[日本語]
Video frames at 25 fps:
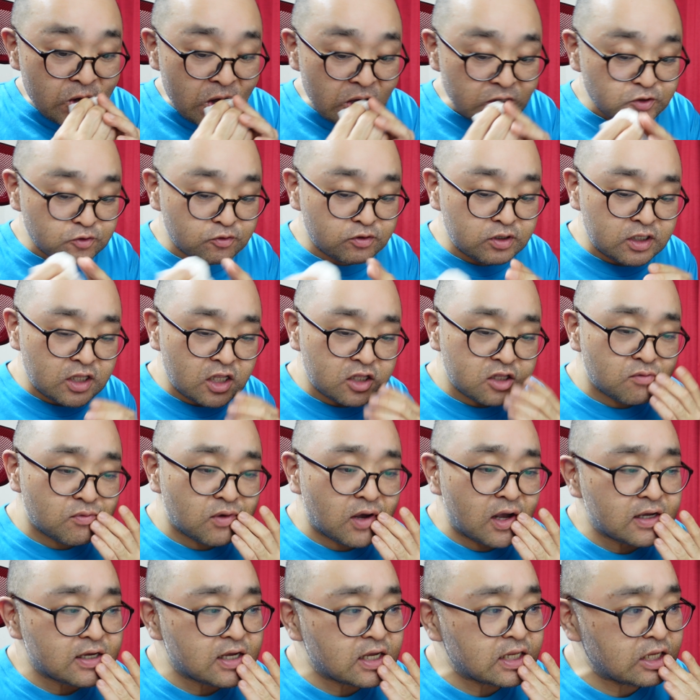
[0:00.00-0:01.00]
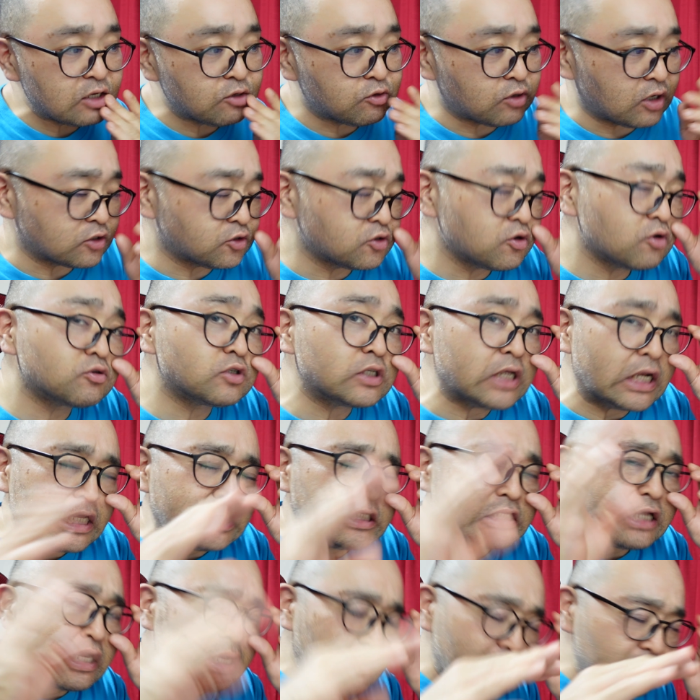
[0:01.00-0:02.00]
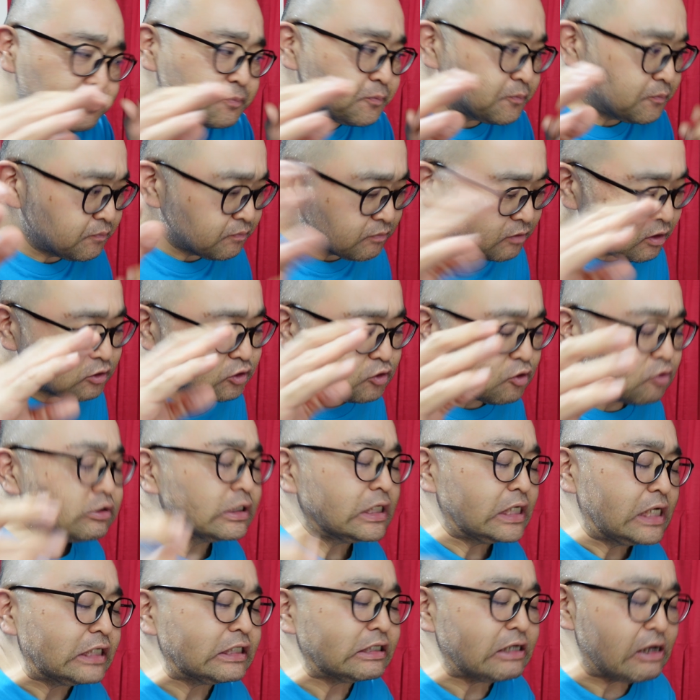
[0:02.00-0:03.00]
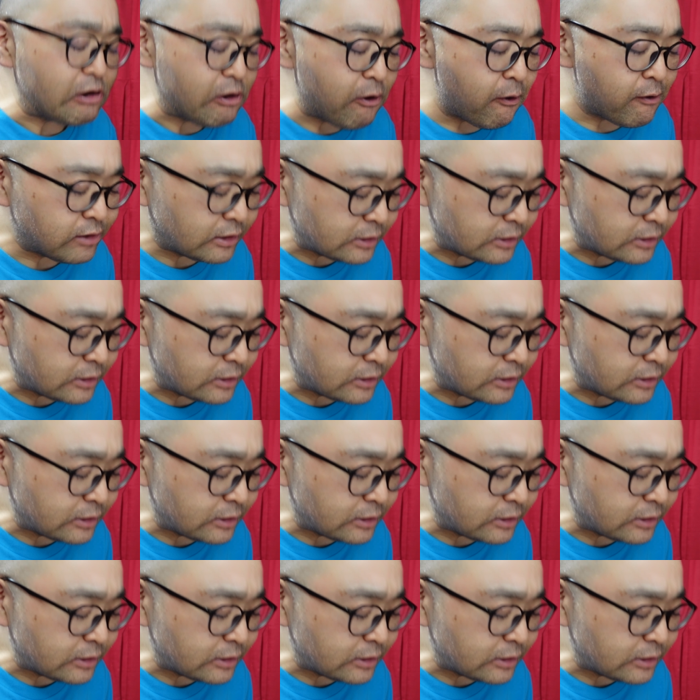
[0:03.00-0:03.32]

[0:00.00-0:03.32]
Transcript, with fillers: それになっても関係ねえよとか、そういうことじゃないですからね。そういうことじゃないですか